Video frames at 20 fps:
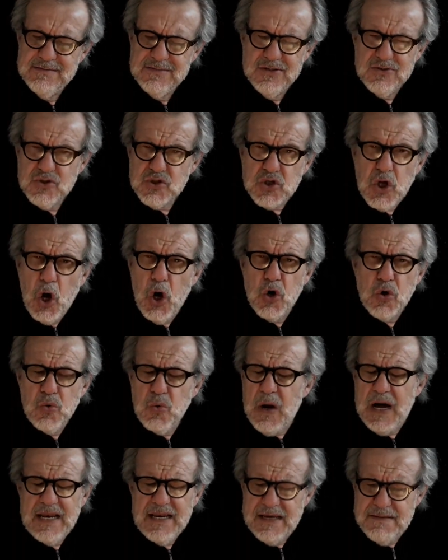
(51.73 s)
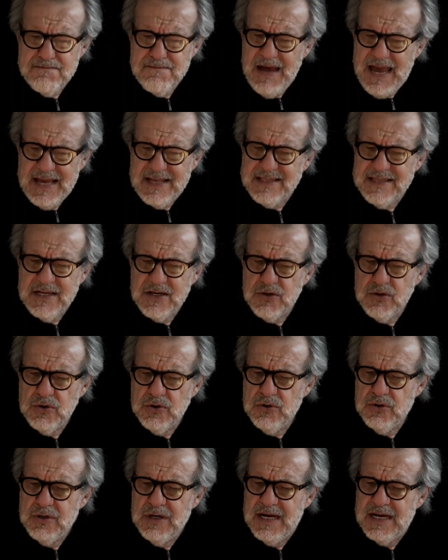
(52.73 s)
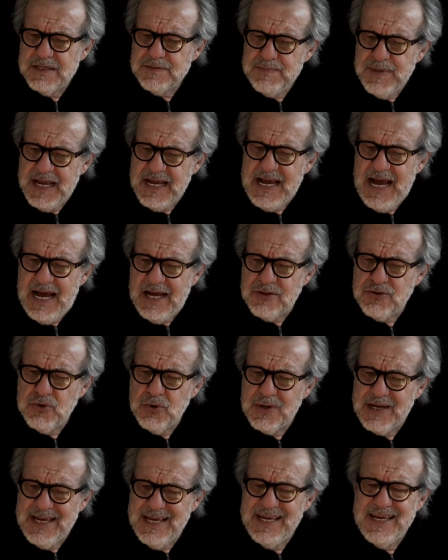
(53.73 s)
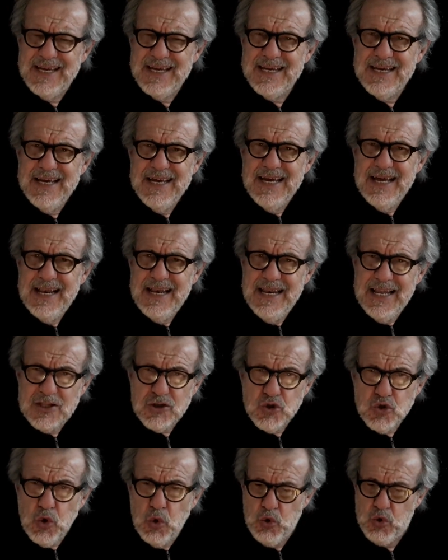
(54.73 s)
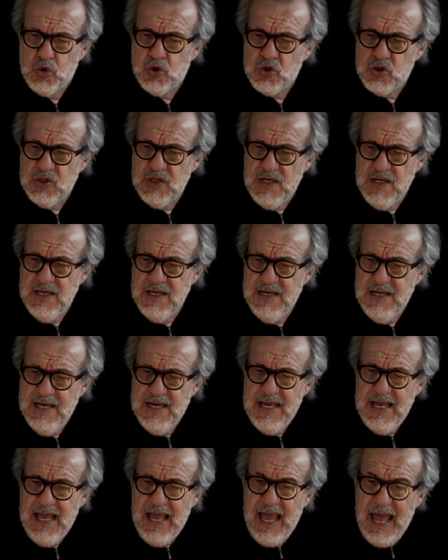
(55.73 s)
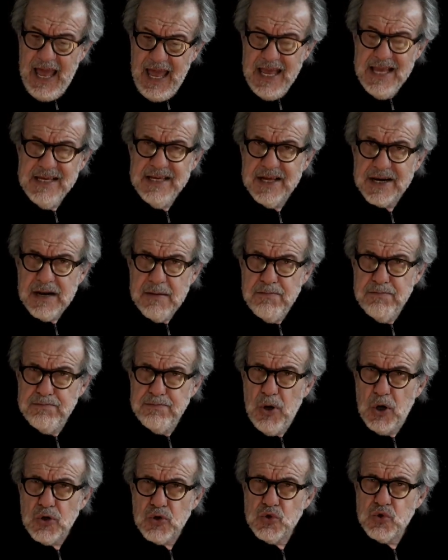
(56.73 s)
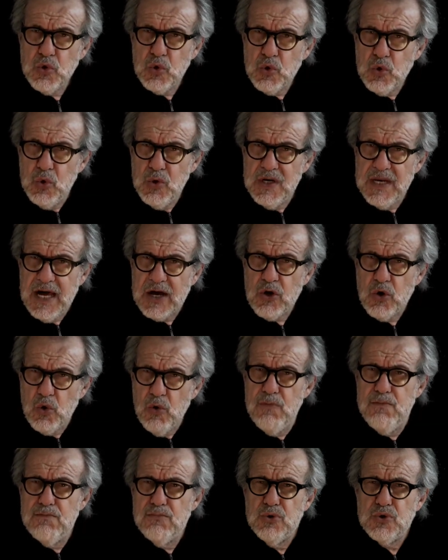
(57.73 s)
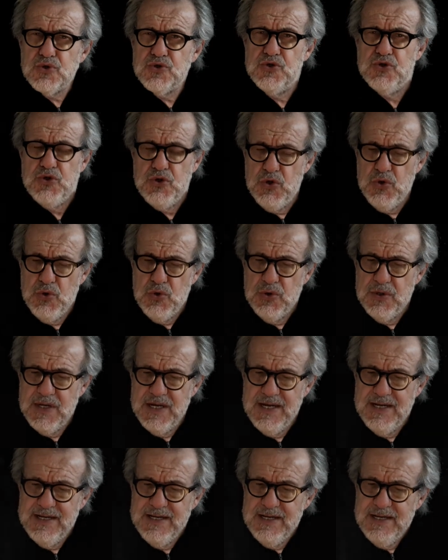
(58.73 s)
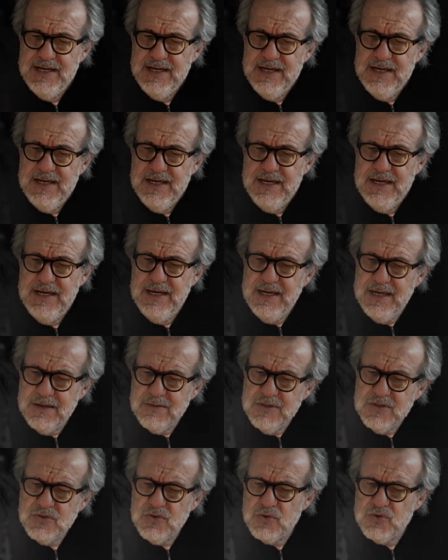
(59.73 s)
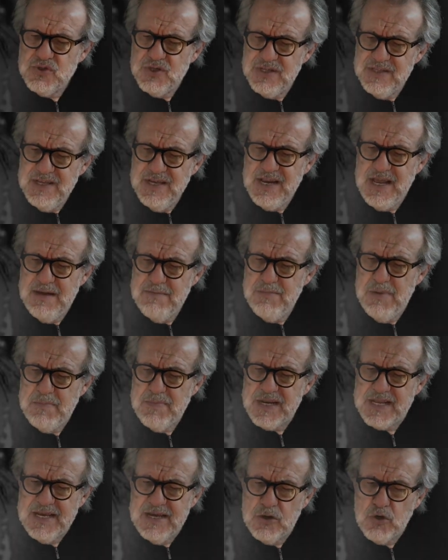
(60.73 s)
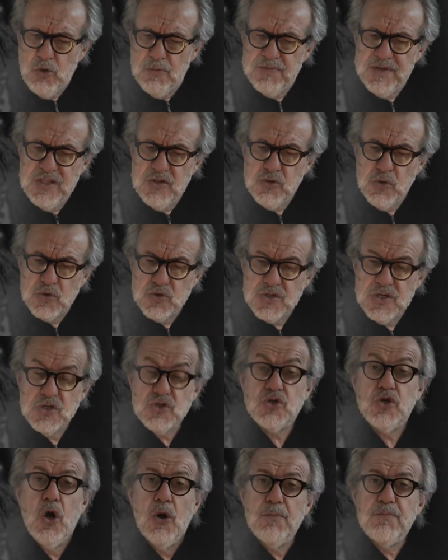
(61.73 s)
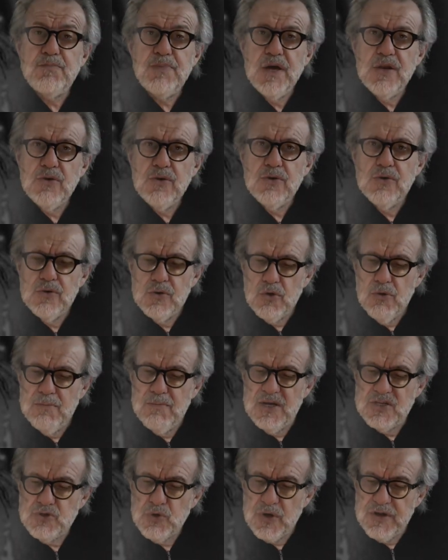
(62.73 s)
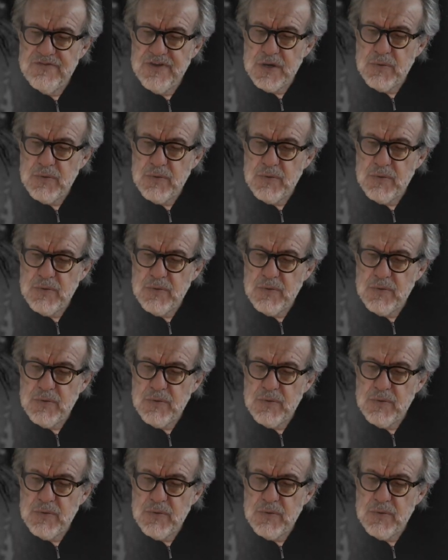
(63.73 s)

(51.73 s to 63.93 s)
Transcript: Non so quale medico ha spiegato che la tosse è in rapporto con la commozione. E questo ci direbbe perché i colpi di tosse scoppiano con maggiore